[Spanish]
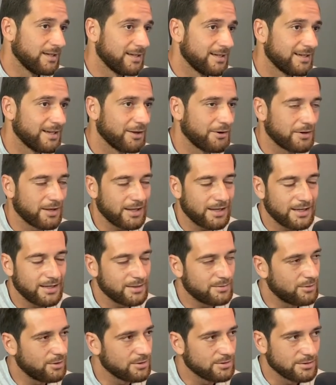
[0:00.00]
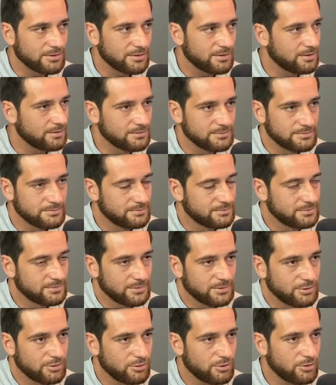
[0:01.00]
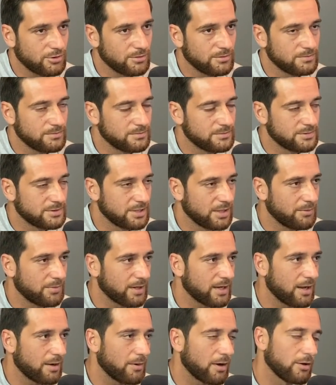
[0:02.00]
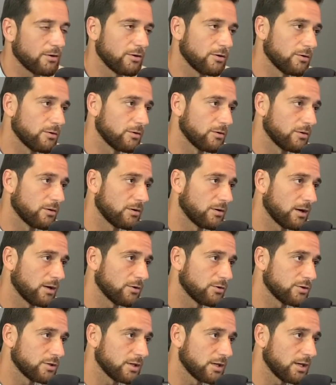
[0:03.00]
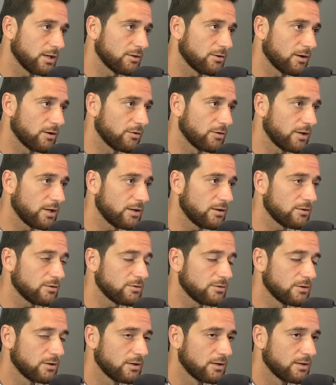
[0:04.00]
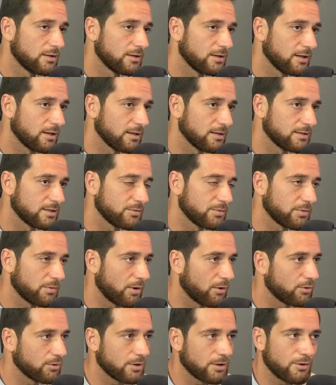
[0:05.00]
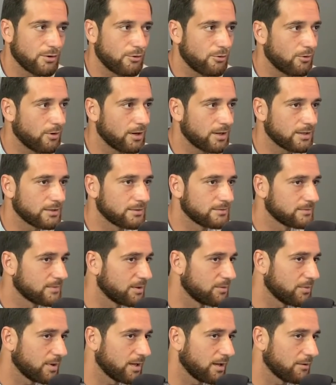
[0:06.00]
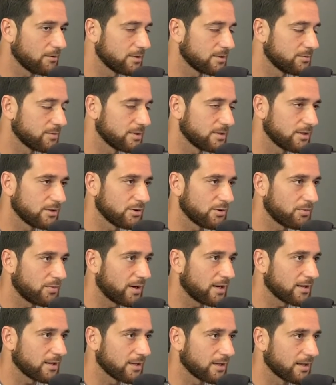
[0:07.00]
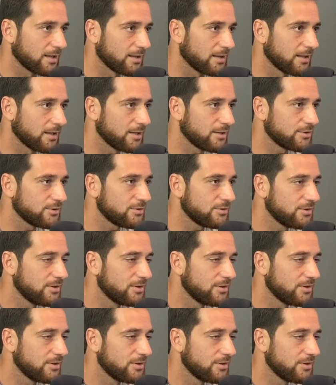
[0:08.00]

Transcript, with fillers: La verdad que es hermoso. Yo siempre he amado a los chiquitos, a los niños. Eh, siempre me ha gustado jugar. Es más, a veces me siento parte de ellos.